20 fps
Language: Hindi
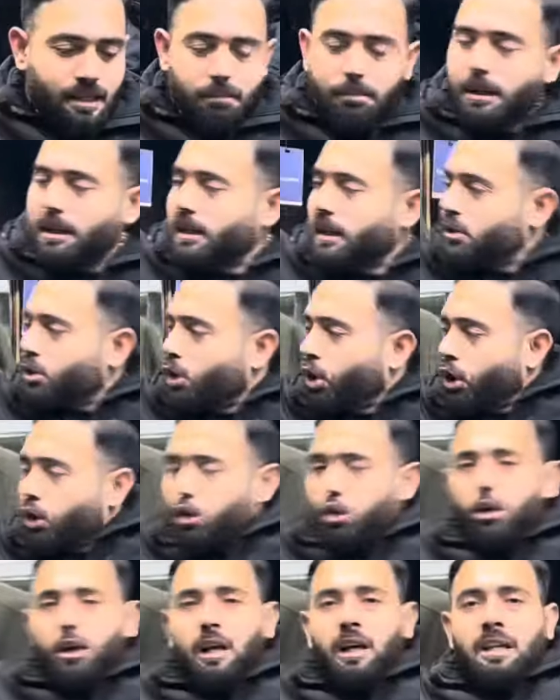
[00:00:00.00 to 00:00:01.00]
जबरदस्त और
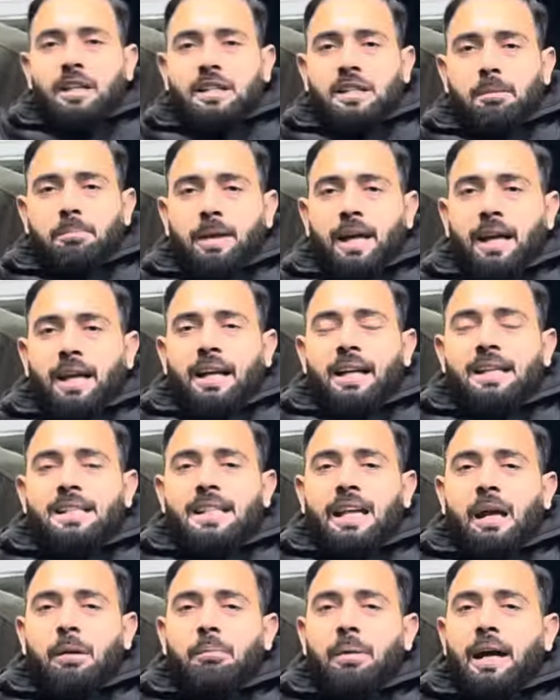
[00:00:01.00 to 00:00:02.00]
यूनिक किस्म के कलर
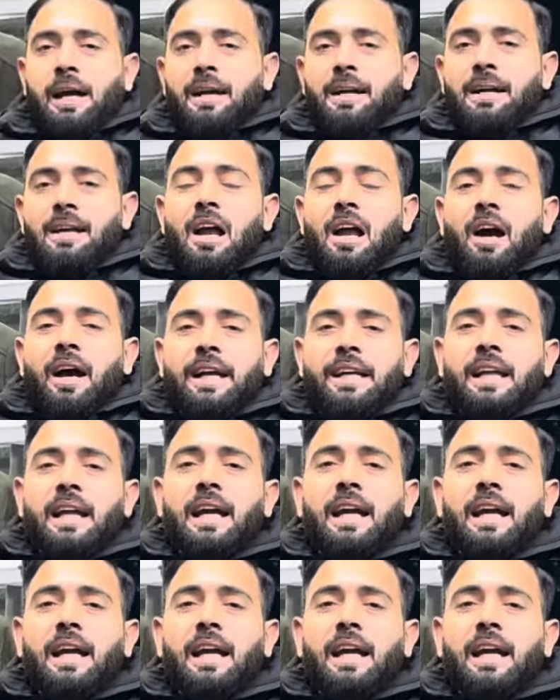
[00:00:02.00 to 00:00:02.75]
स्कीम है ये